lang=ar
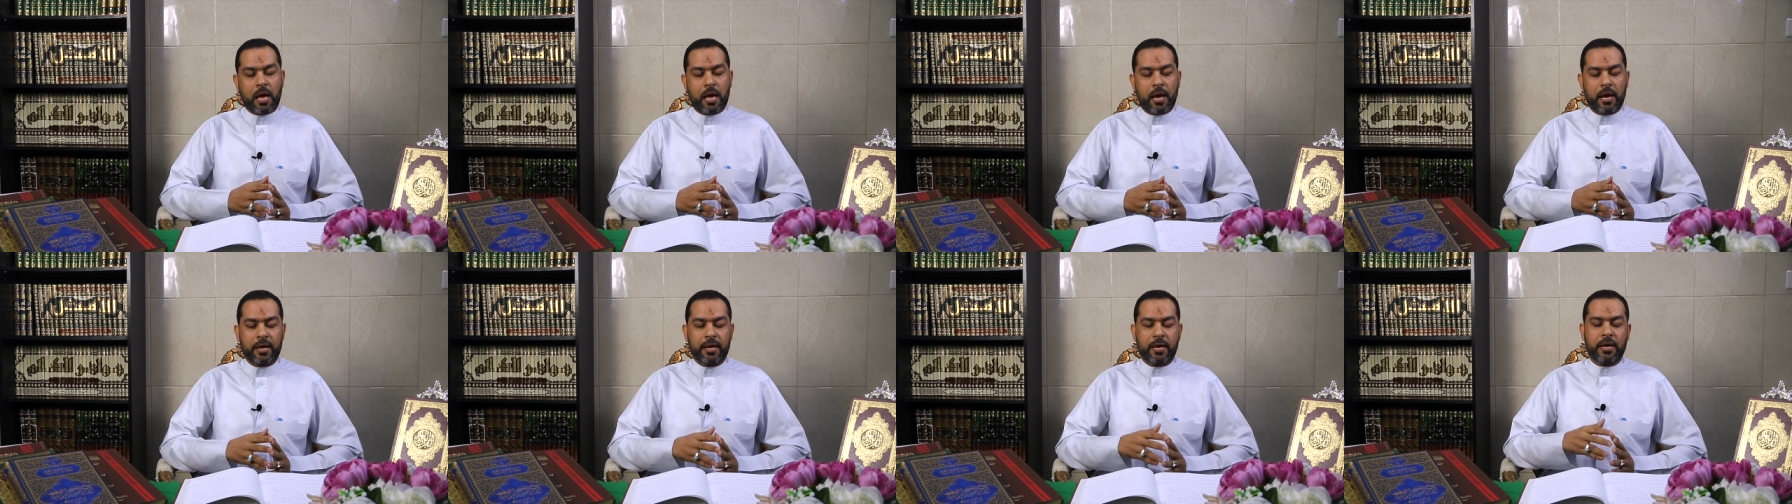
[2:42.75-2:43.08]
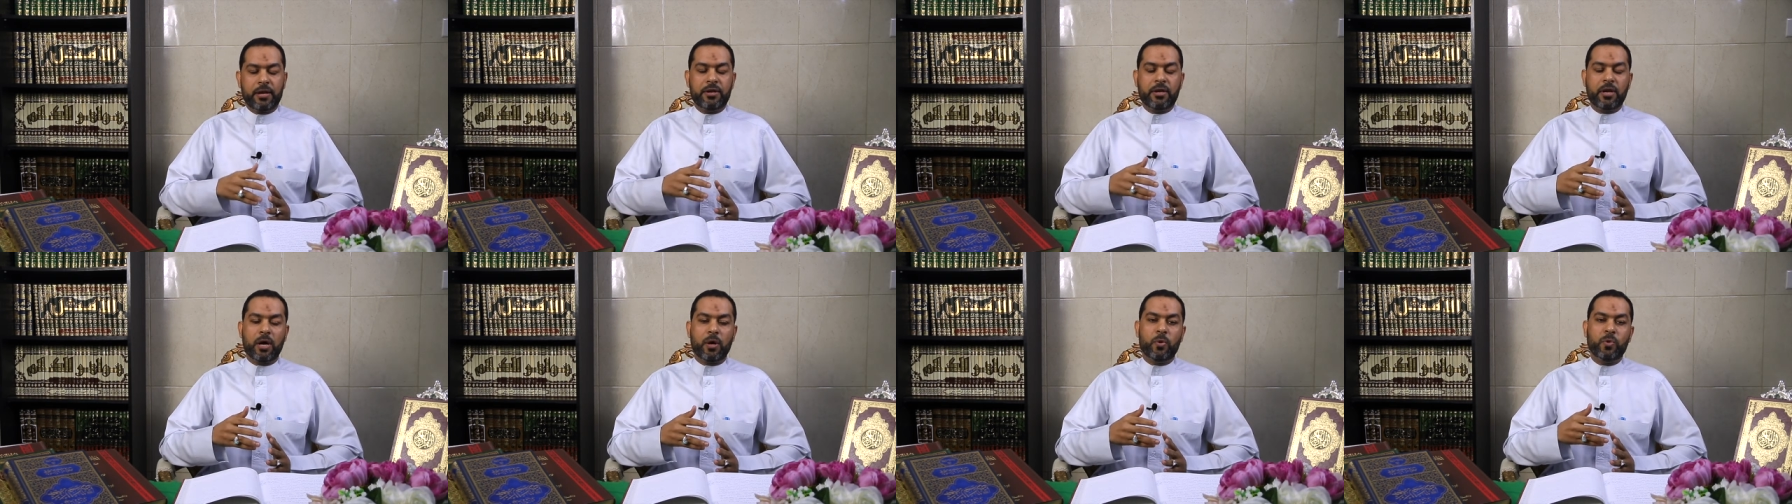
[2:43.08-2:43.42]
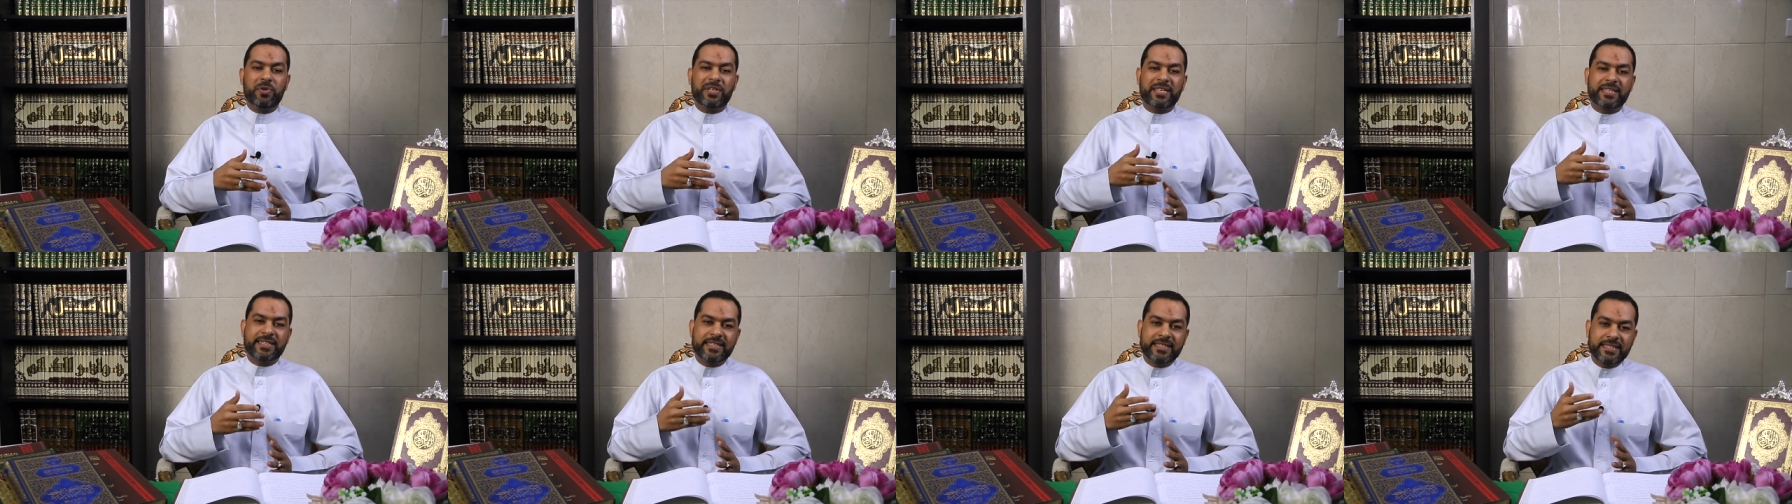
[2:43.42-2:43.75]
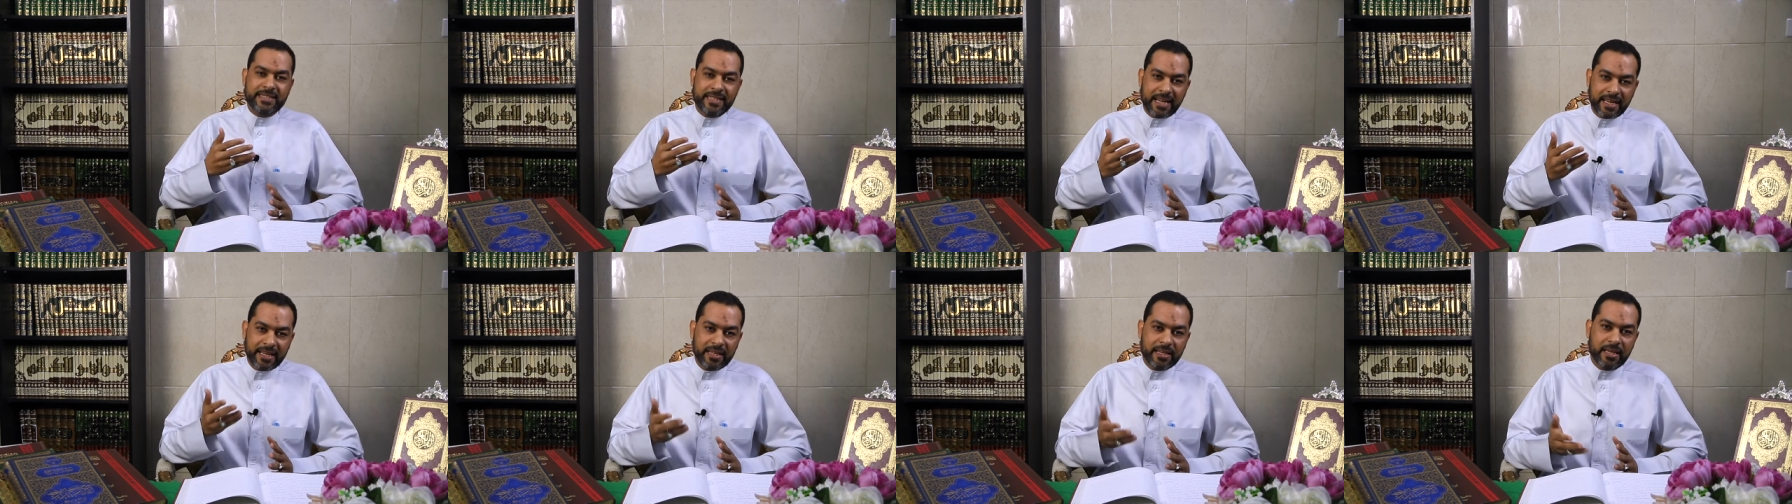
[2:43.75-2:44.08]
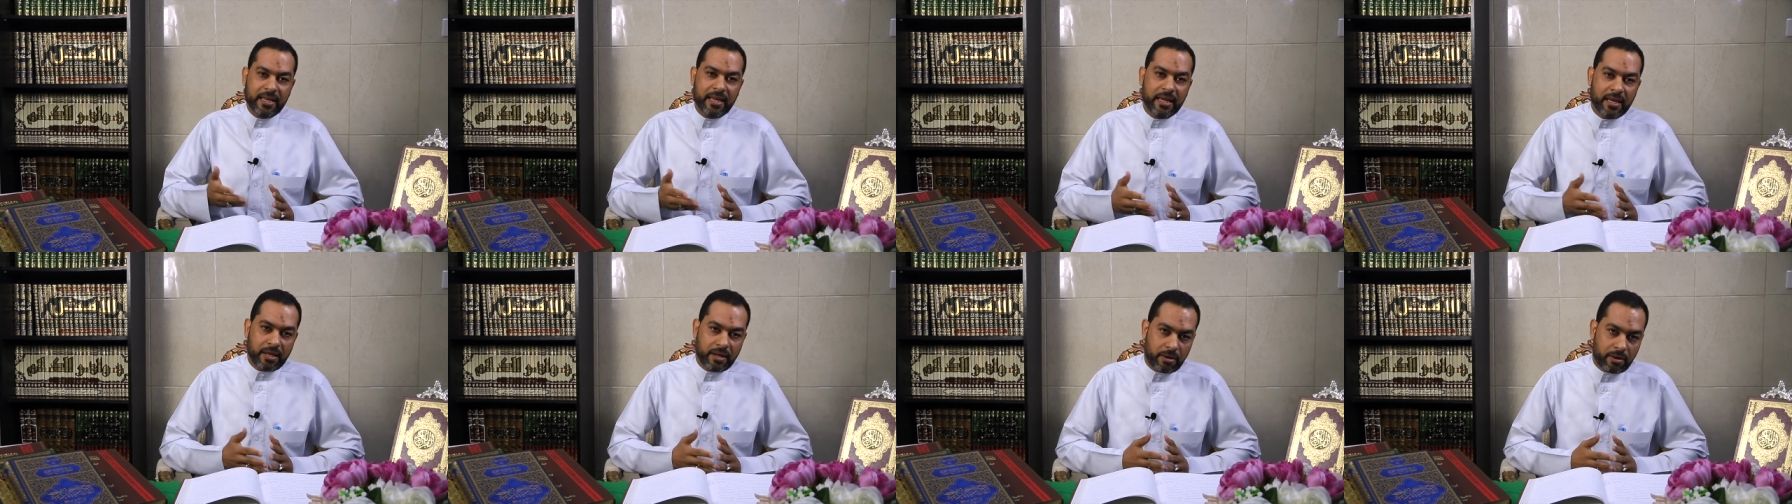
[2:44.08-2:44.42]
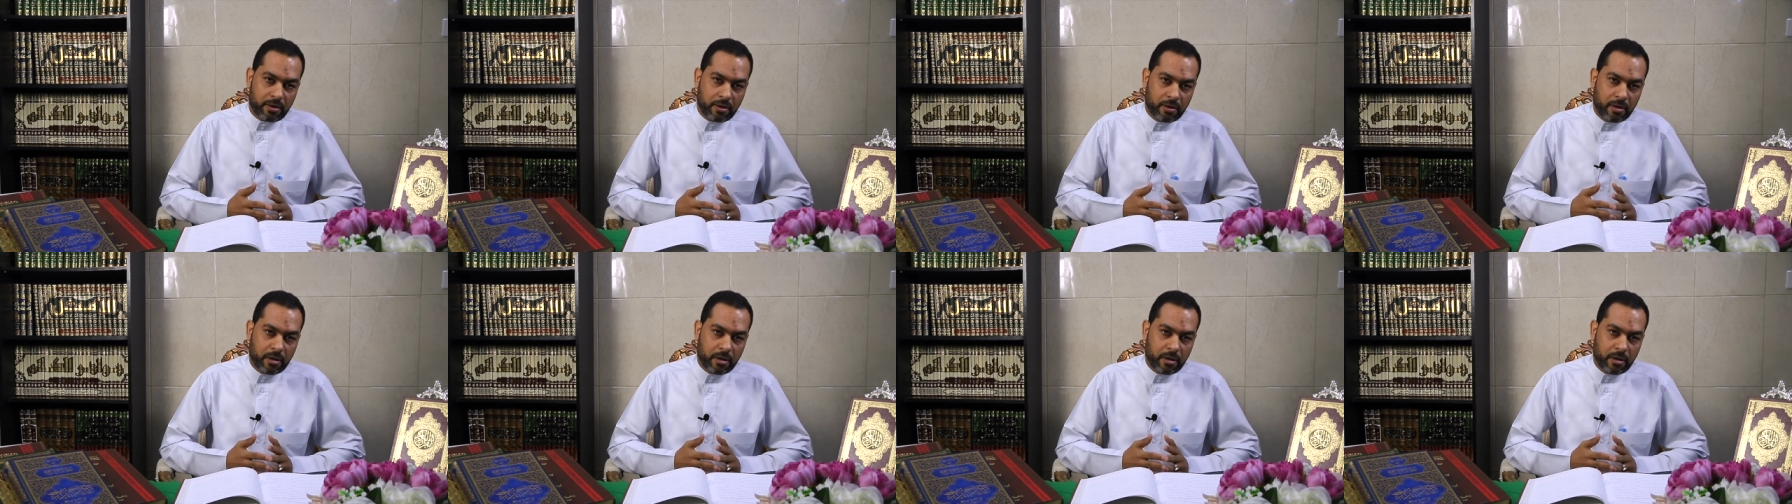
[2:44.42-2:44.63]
أي أنه يستنكر